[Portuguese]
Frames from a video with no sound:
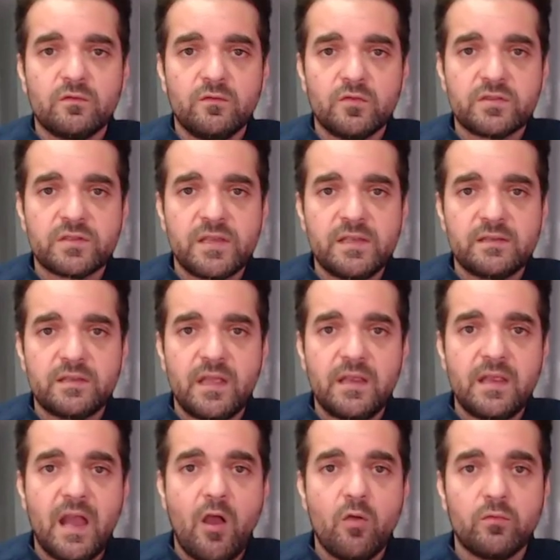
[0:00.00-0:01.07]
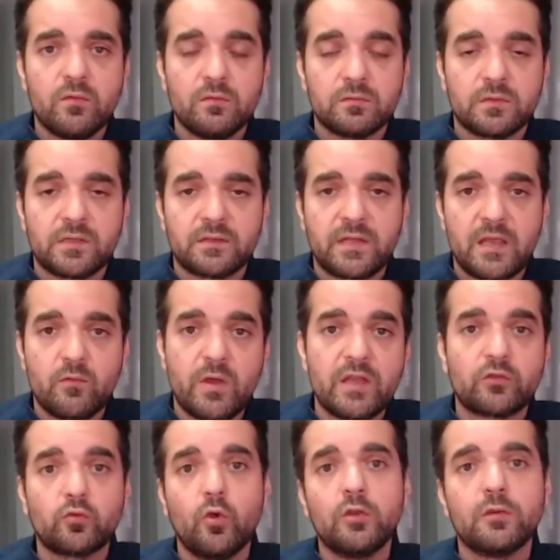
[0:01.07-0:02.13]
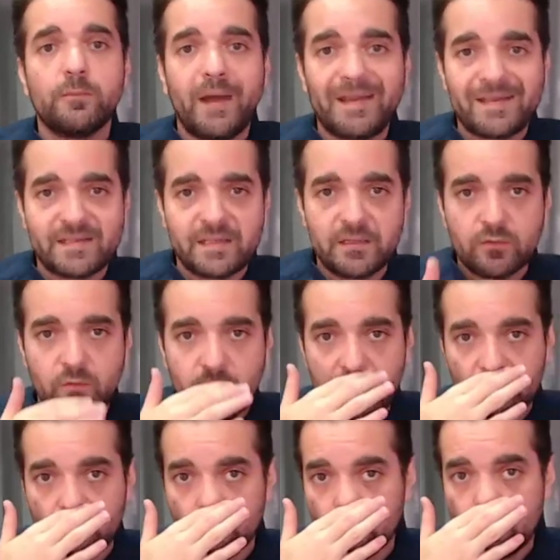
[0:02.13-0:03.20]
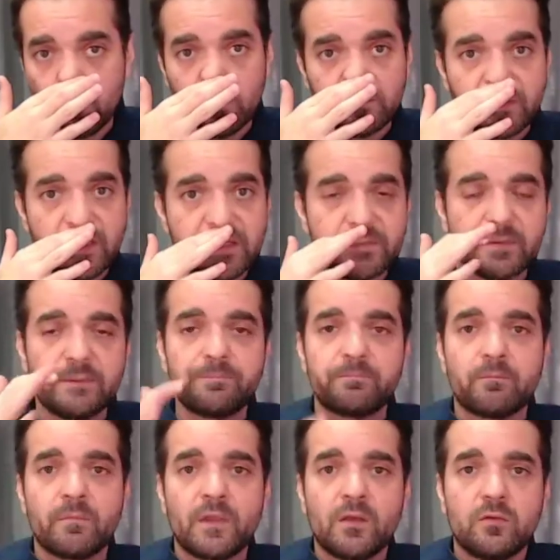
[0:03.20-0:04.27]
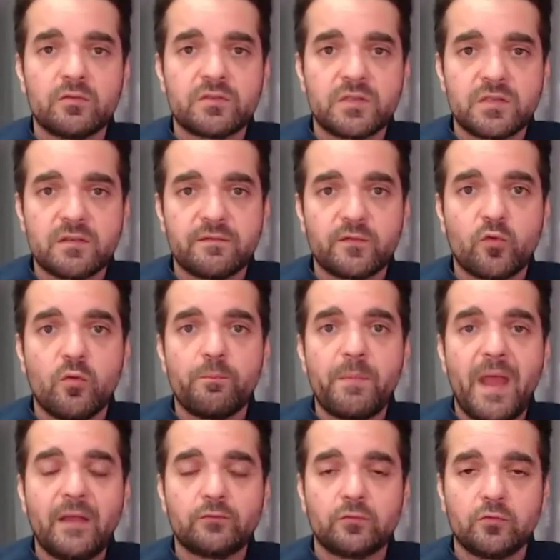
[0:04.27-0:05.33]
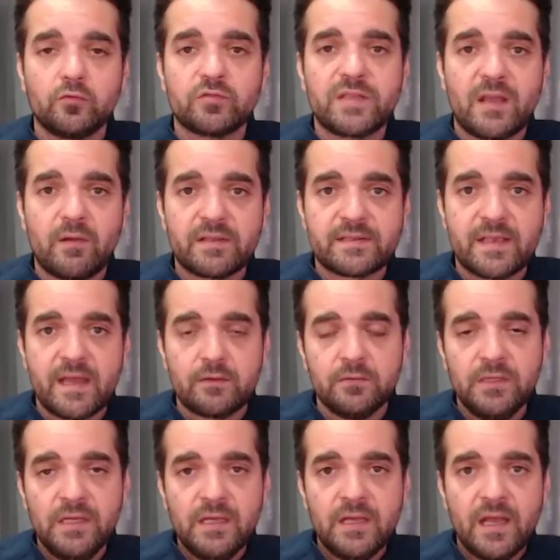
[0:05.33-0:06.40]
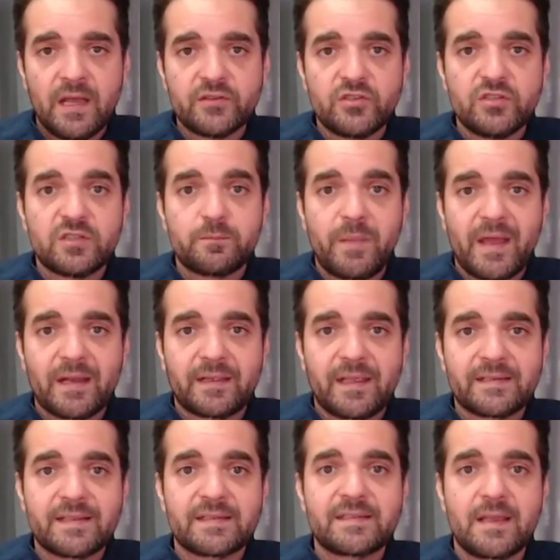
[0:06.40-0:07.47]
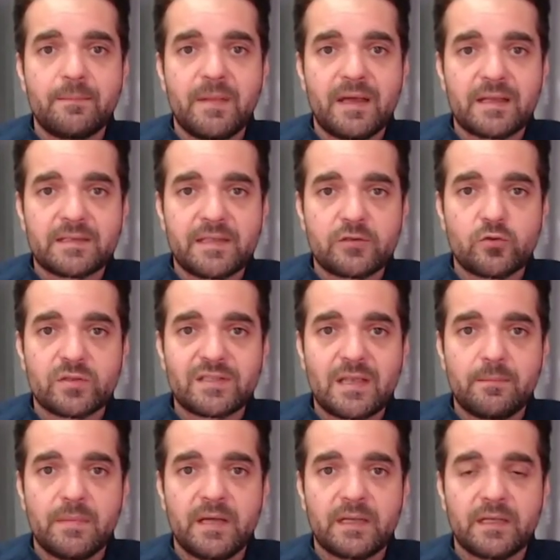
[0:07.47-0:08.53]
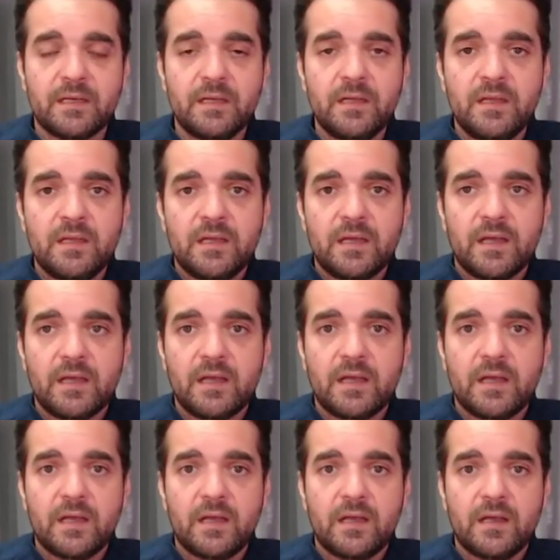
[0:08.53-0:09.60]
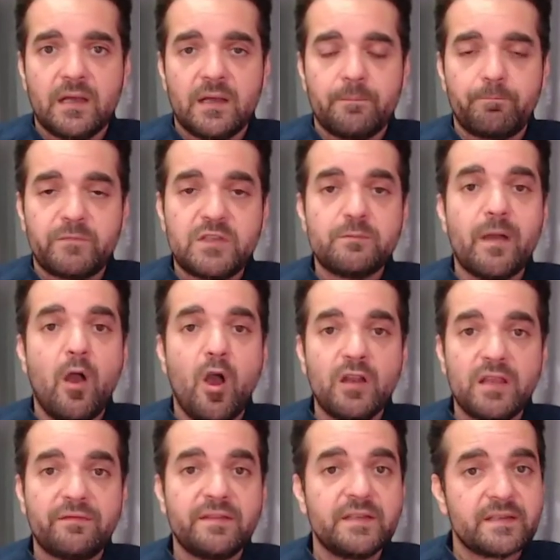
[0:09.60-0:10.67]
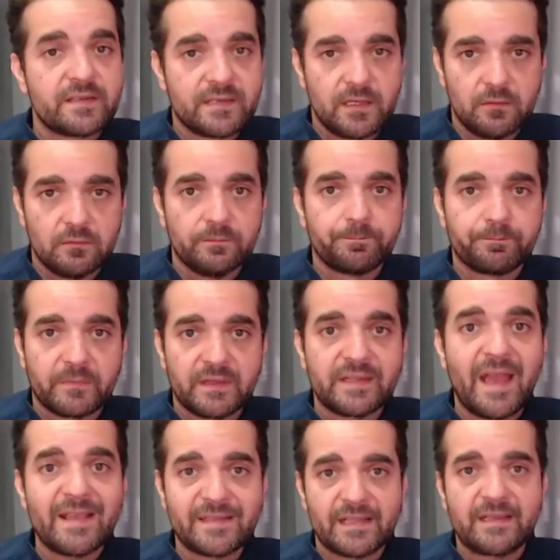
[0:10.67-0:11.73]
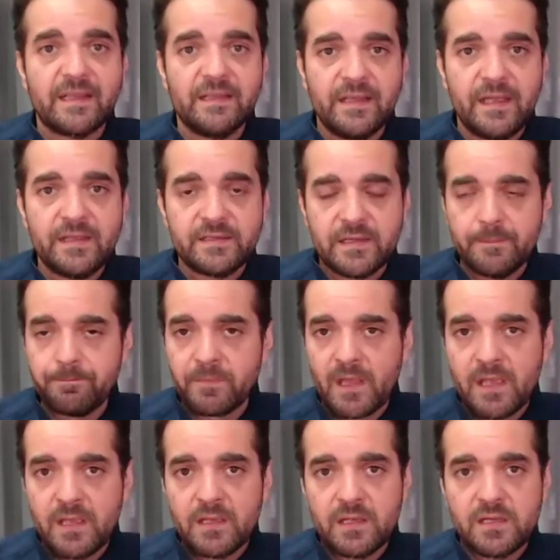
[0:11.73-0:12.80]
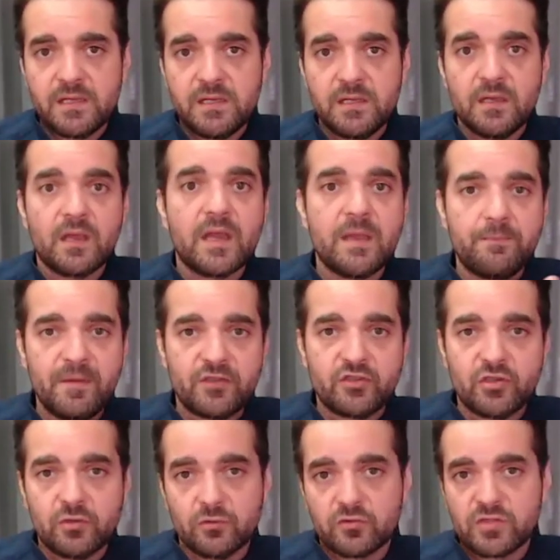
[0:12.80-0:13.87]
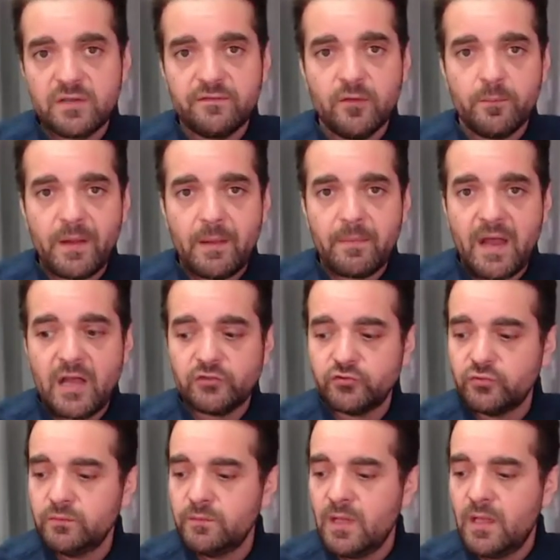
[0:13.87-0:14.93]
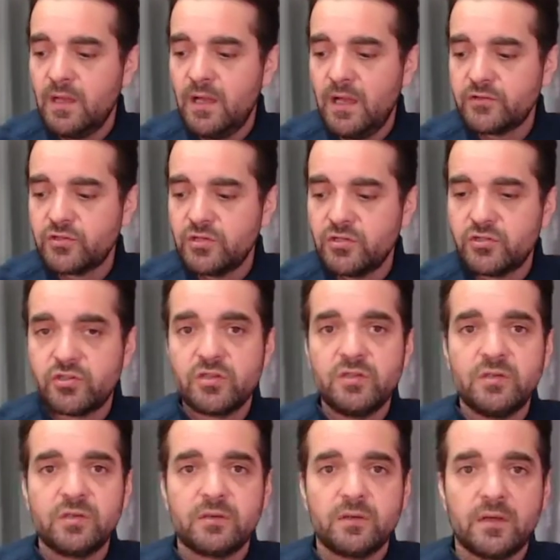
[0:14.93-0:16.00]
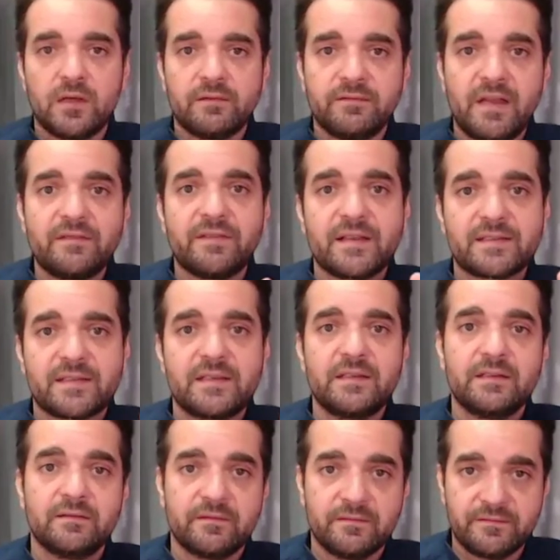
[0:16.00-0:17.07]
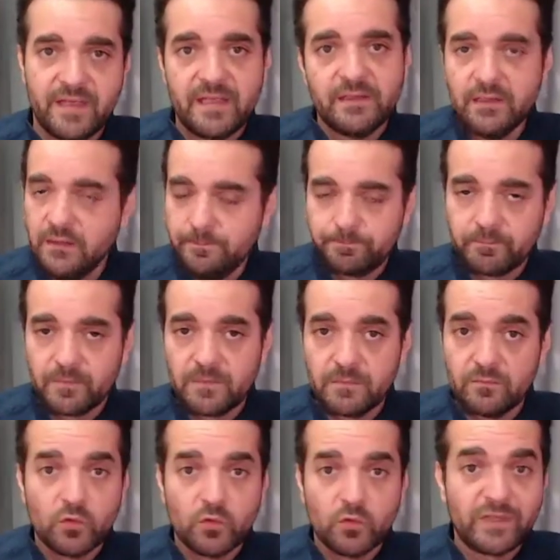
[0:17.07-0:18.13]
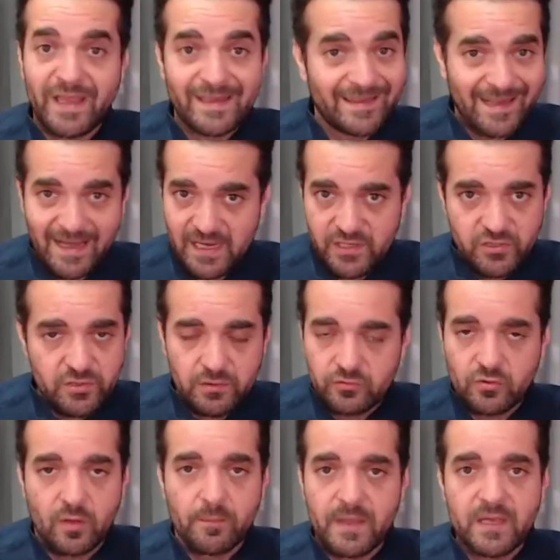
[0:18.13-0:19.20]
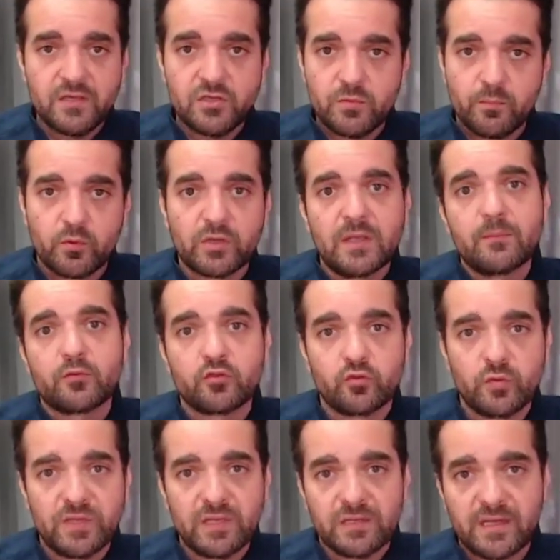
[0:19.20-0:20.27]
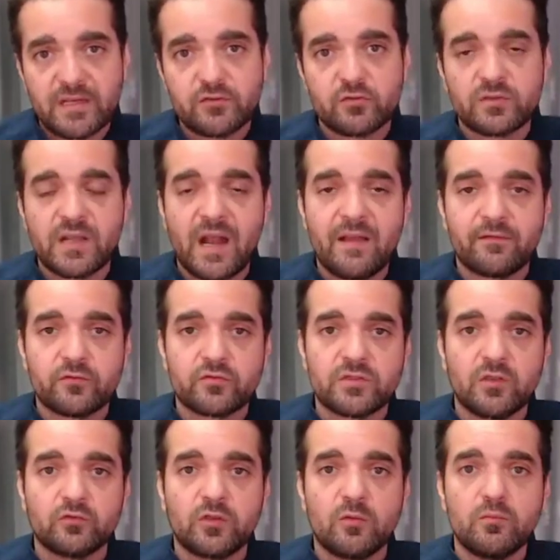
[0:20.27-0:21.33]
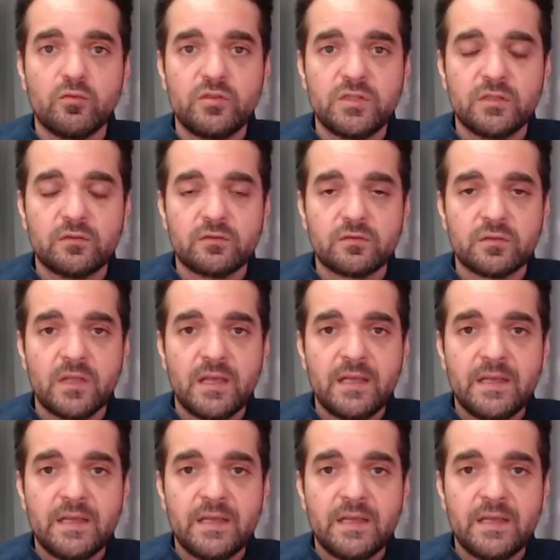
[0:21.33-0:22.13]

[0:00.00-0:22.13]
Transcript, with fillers: com vocês, tem algo, tem um retorno parecido com o retorno do Ibovespa, ou seja, ficou perto do zero a zero. A gente espera que essa semana seja uma semana uh, de maior definição dessa tendência. E repetindo, se for para baixo, a gente uh, vai fazer venda no day trade somente, porque para o swing trade os gráficos não estão bonitos.